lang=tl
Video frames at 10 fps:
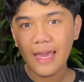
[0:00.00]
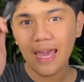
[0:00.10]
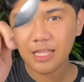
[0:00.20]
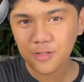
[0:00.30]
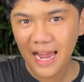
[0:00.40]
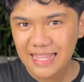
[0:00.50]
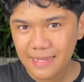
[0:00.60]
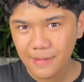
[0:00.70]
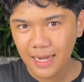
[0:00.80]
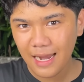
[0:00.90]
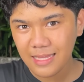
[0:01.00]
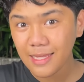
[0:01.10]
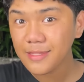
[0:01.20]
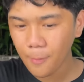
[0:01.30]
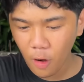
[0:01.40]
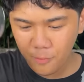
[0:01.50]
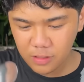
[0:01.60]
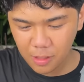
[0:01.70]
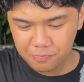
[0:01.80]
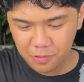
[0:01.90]
Eto na. Tikman na natin. The
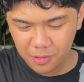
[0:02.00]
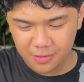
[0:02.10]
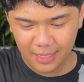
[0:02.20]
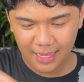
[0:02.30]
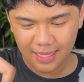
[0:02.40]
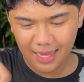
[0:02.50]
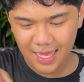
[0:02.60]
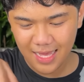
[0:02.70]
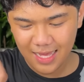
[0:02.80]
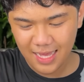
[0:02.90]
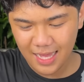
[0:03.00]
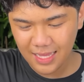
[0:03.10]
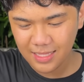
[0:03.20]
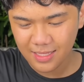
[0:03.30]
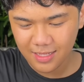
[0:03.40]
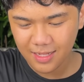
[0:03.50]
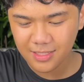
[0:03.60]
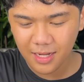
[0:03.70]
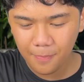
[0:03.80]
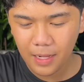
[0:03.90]
moment of truth. Ayan.
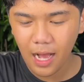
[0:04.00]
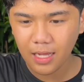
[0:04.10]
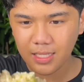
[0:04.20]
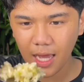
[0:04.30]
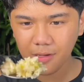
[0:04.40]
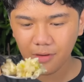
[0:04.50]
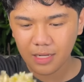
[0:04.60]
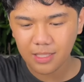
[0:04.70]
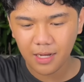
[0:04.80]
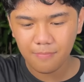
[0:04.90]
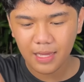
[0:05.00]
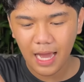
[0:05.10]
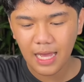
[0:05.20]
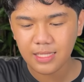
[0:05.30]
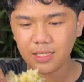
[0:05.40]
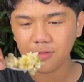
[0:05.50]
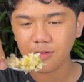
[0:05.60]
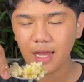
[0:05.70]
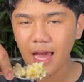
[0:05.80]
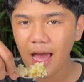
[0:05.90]
Ganda ng pagkakasahin mo, ang ganda ng bigas. Ito
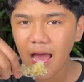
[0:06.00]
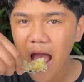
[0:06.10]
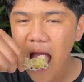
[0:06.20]
na ha.